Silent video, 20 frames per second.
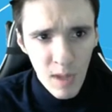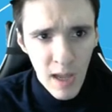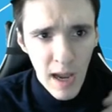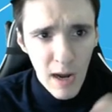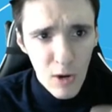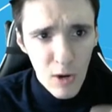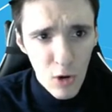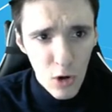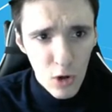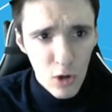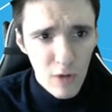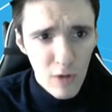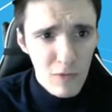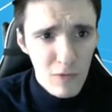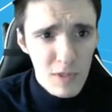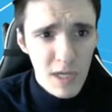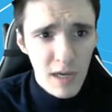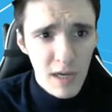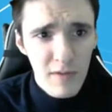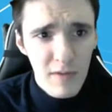Alors, quand
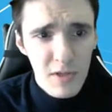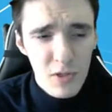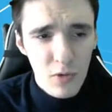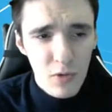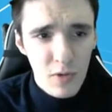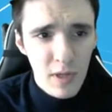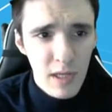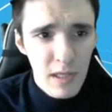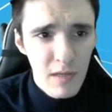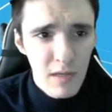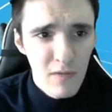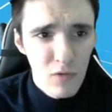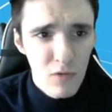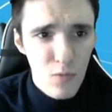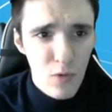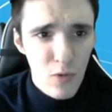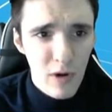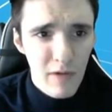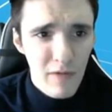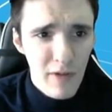vous arrivez sur
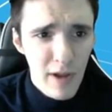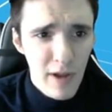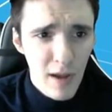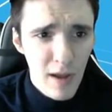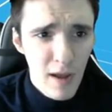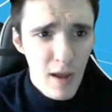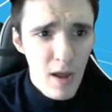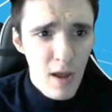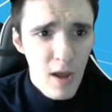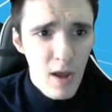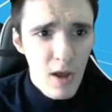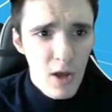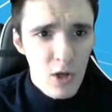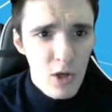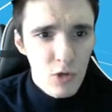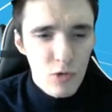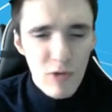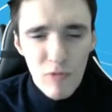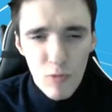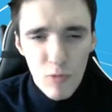tradingview.fr,
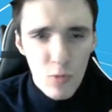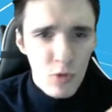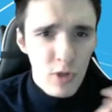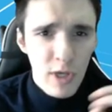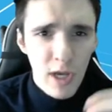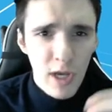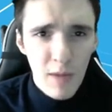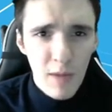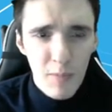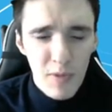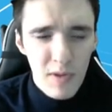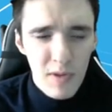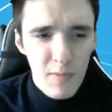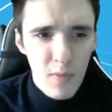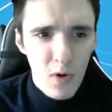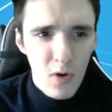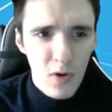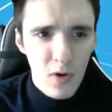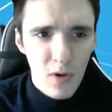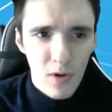je vais vous montrer
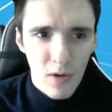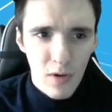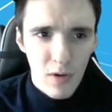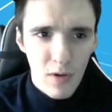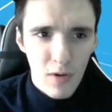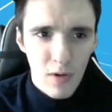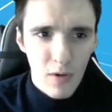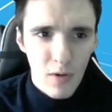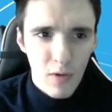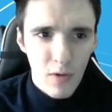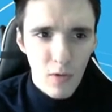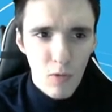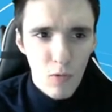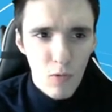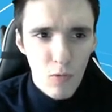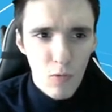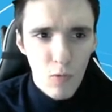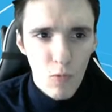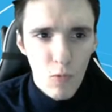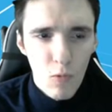rapidement euh,
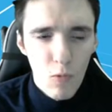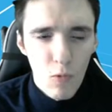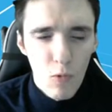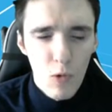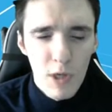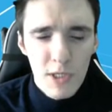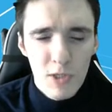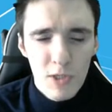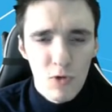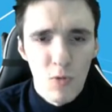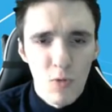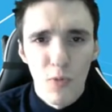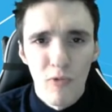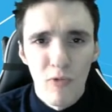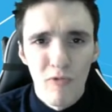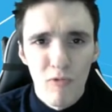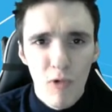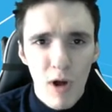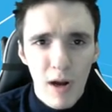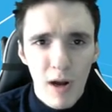où est-ce qu'on peut
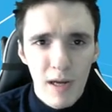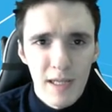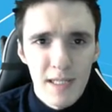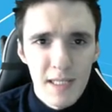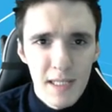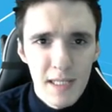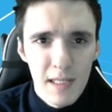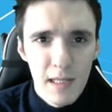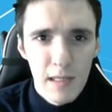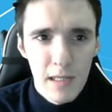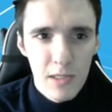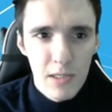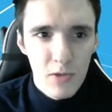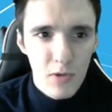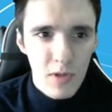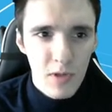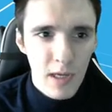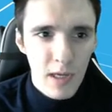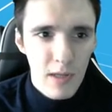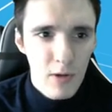voir les idées des
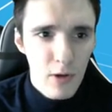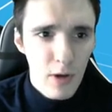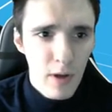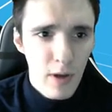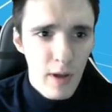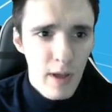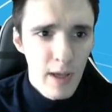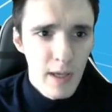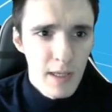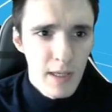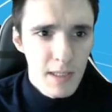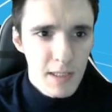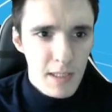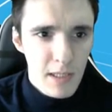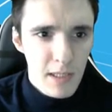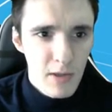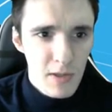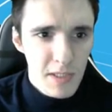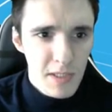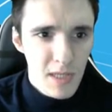autres traders.
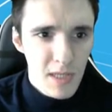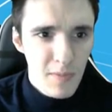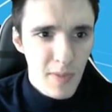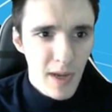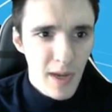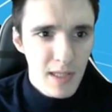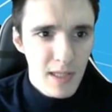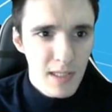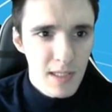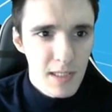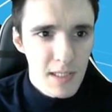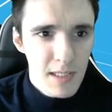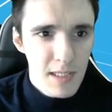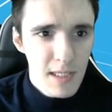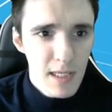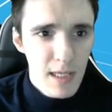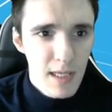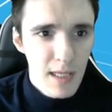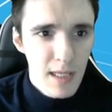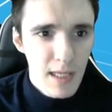C'est dans cette partie
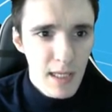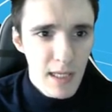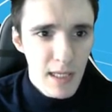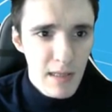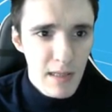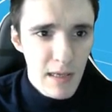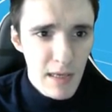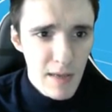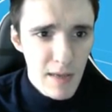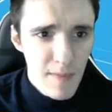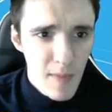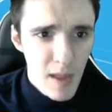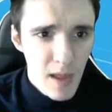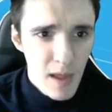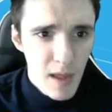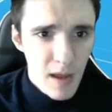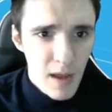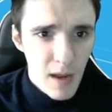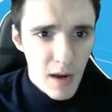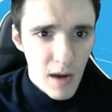ici, idées.
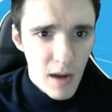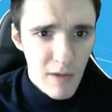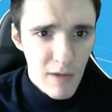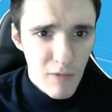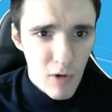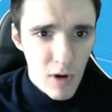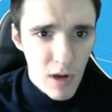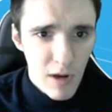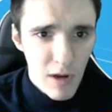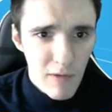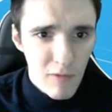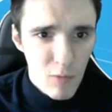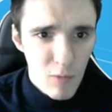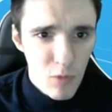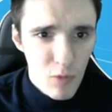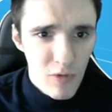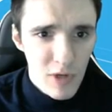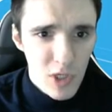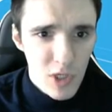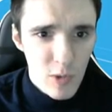Là, voilà, vous
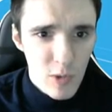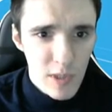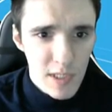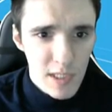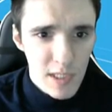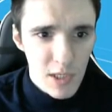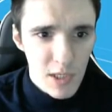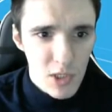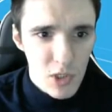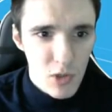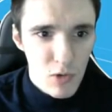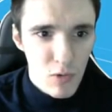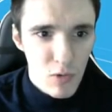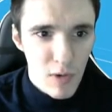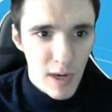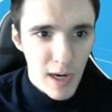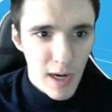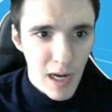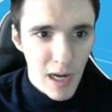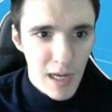pouvez choisir selon
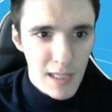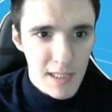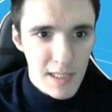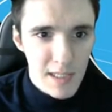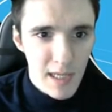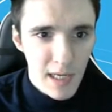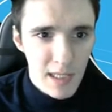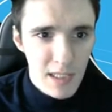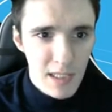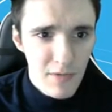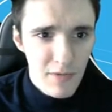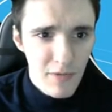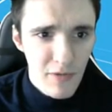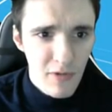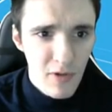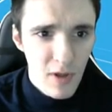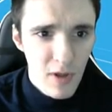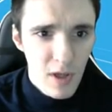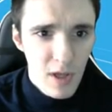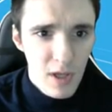la classe
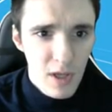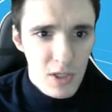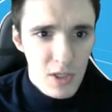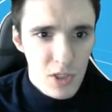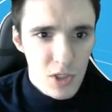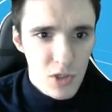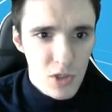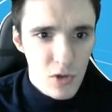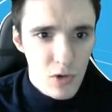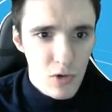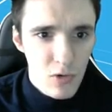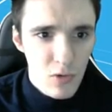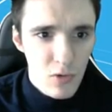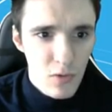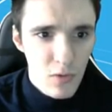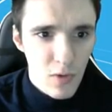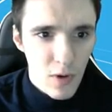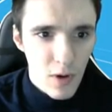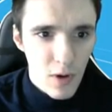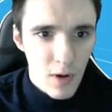d'actifs,
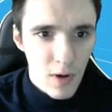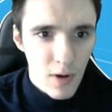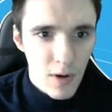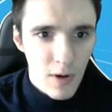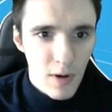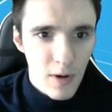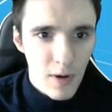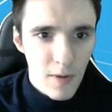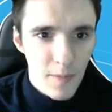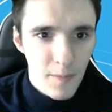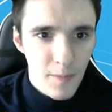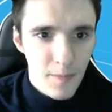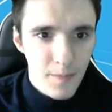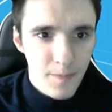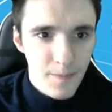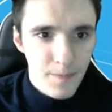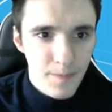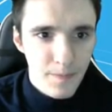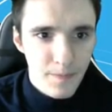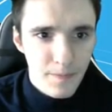selon
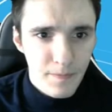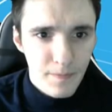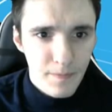euh,